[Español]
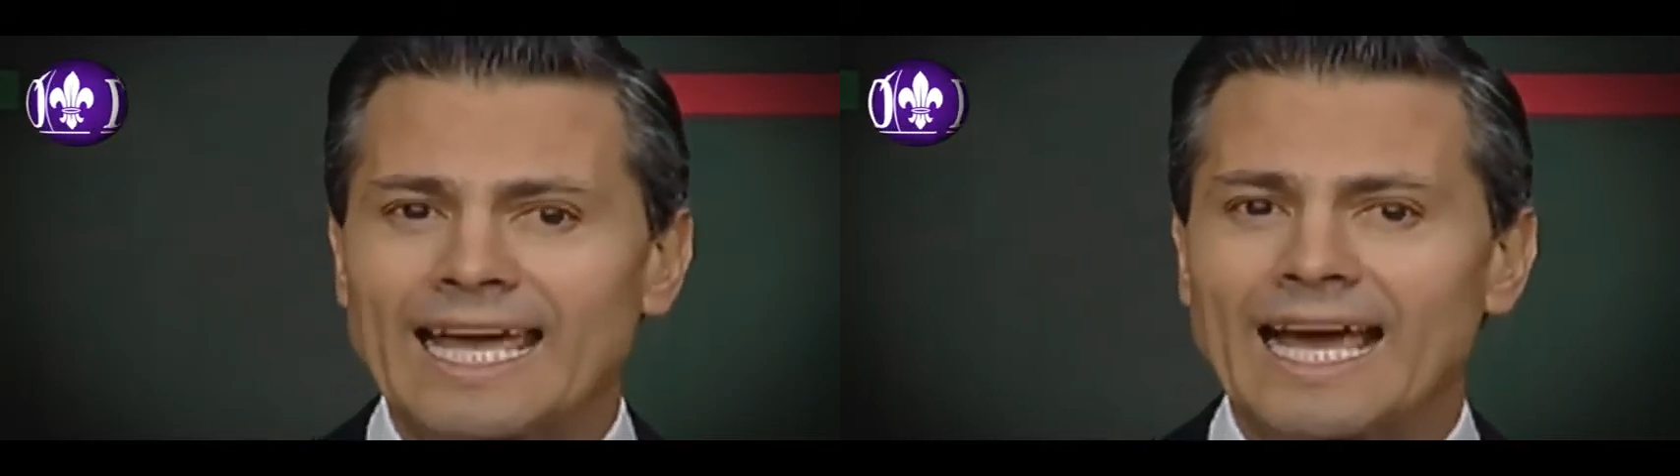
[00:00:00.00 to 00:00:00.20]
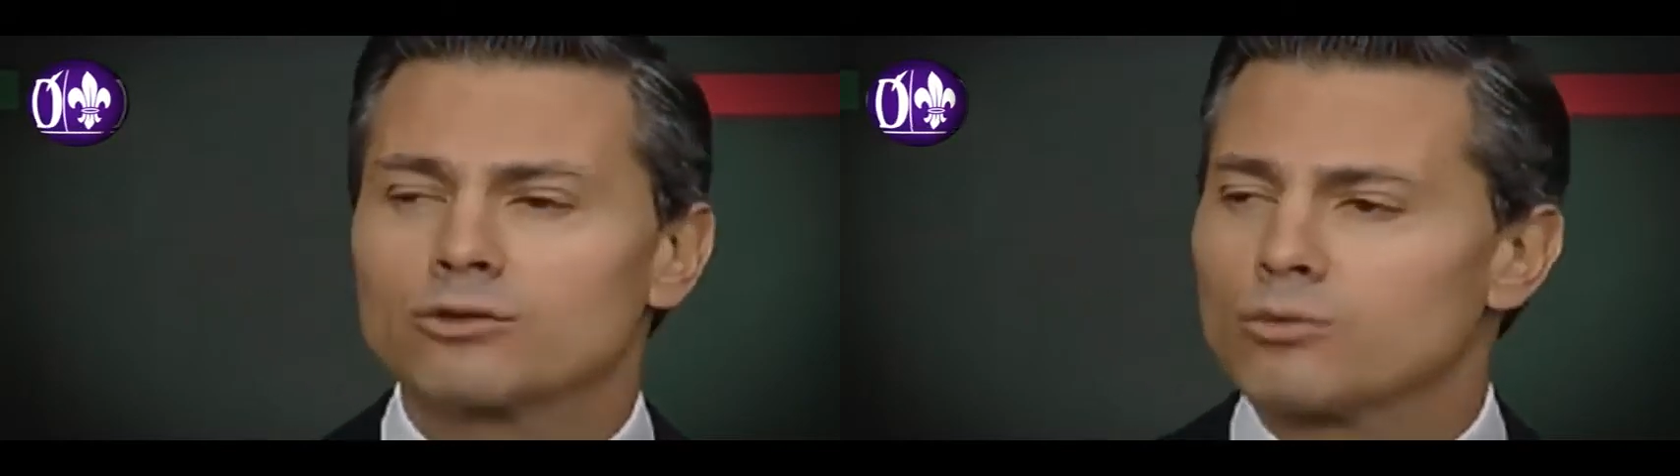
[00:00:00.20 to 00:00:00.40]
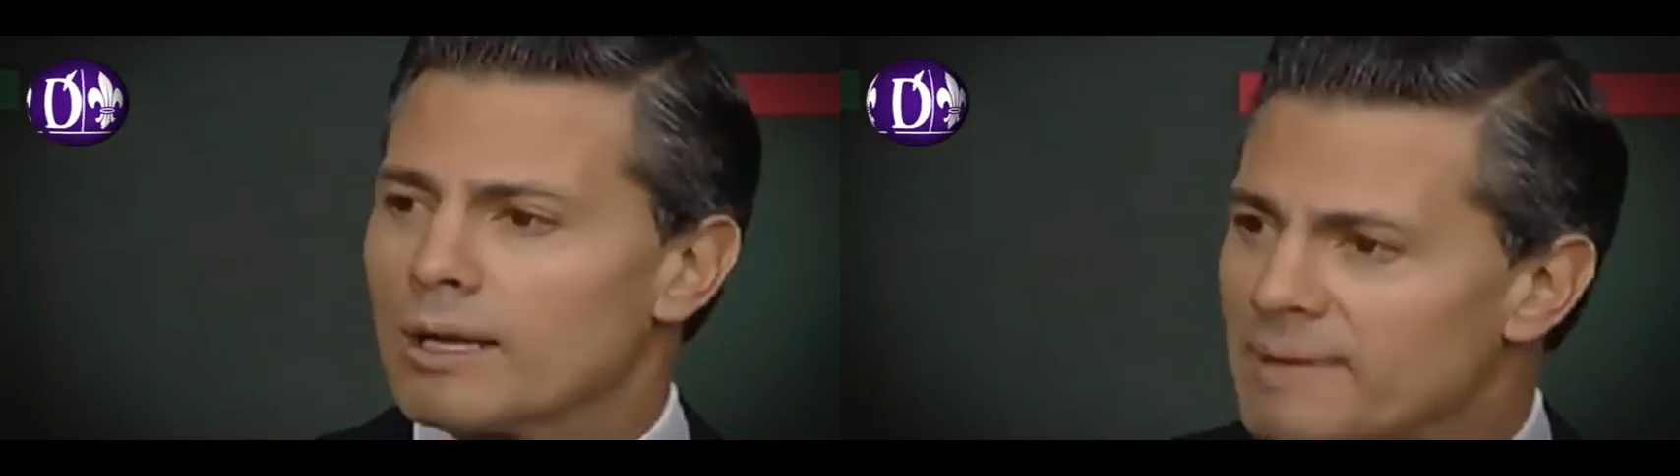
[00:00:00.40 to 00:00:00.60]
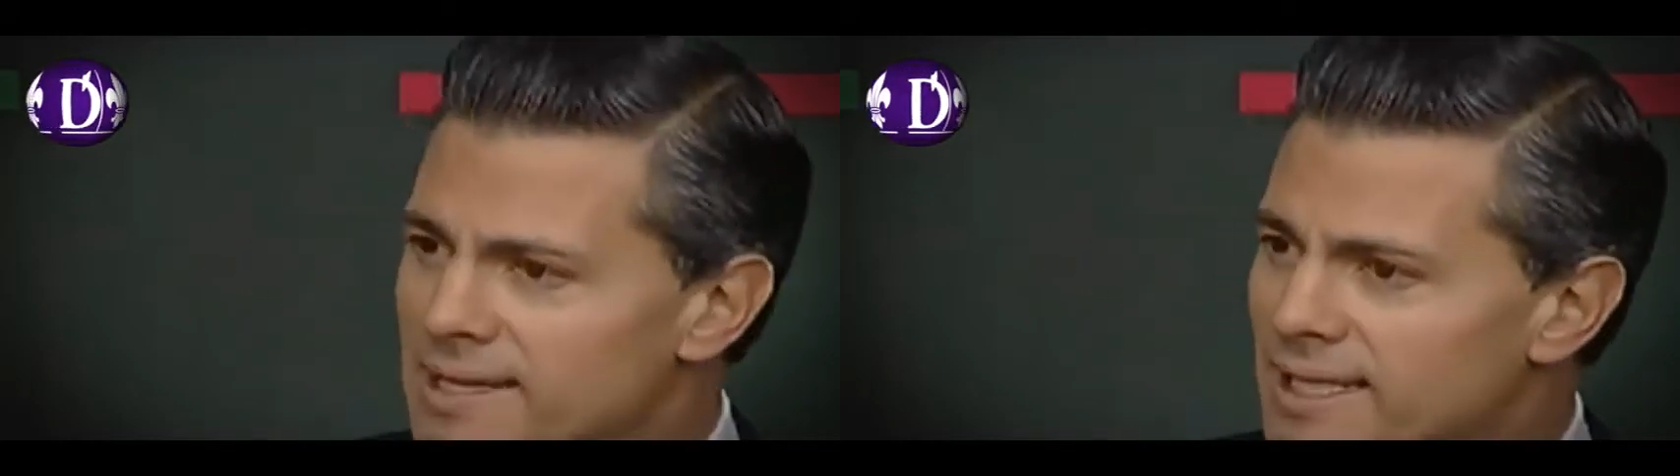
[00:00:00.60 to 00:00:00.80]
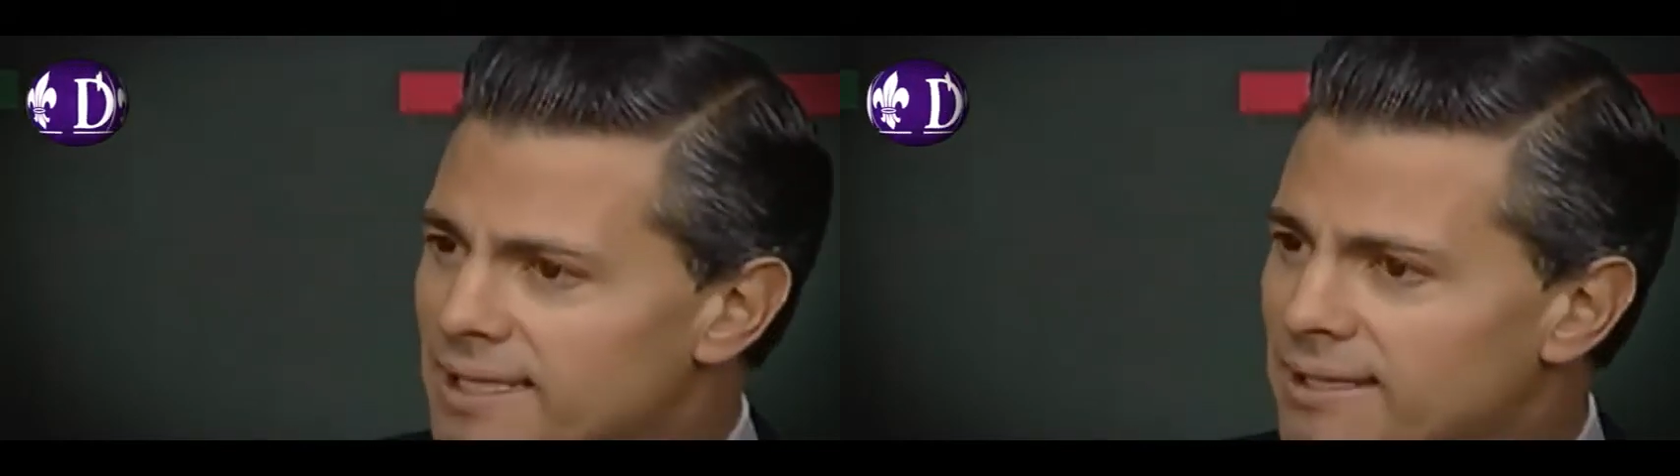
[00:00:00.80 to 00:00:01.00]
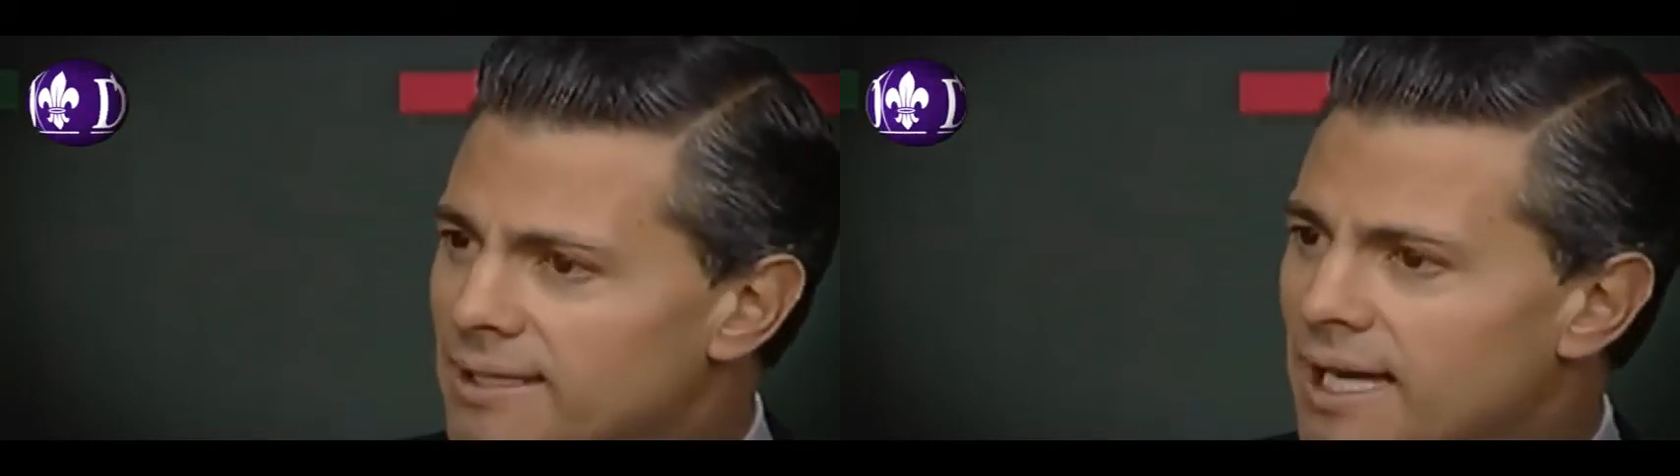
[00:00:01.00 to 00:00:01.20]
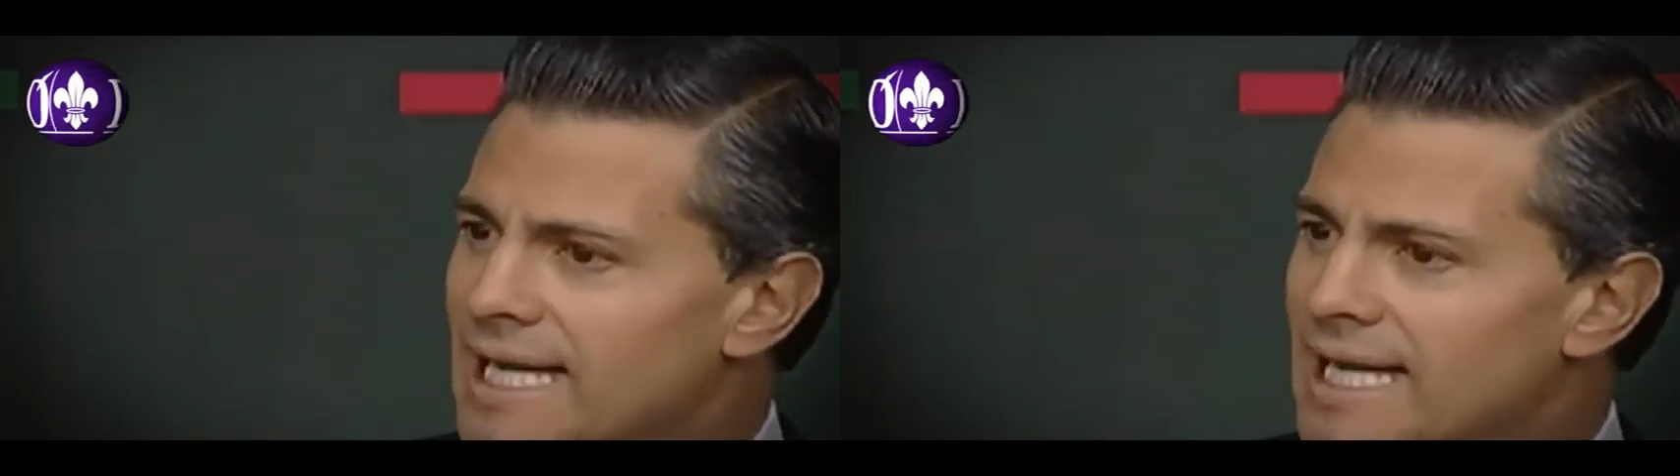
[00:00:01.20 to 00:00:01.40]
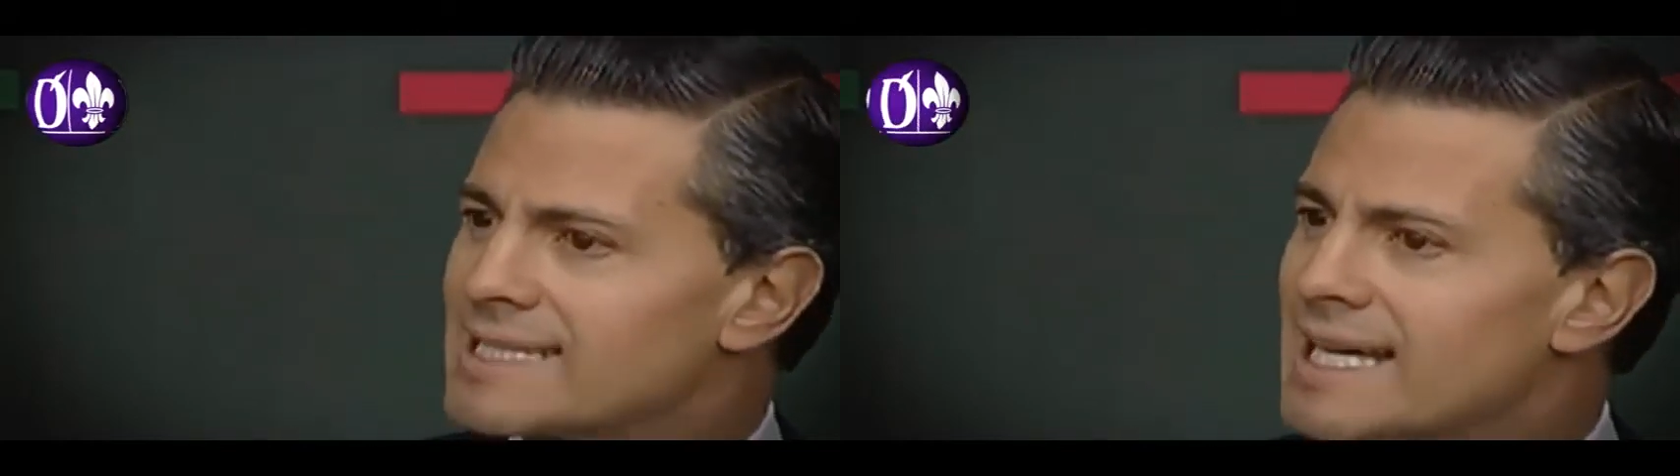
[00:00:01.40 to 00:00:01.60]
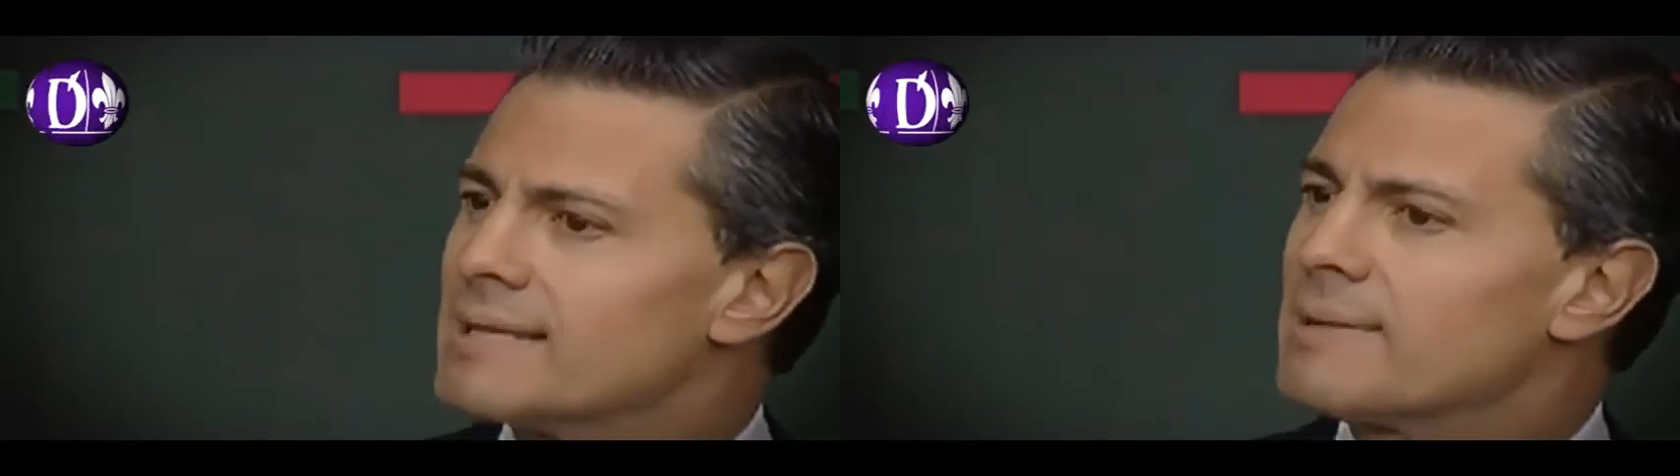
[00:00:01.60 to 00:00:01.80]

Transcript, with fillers: que actualmente están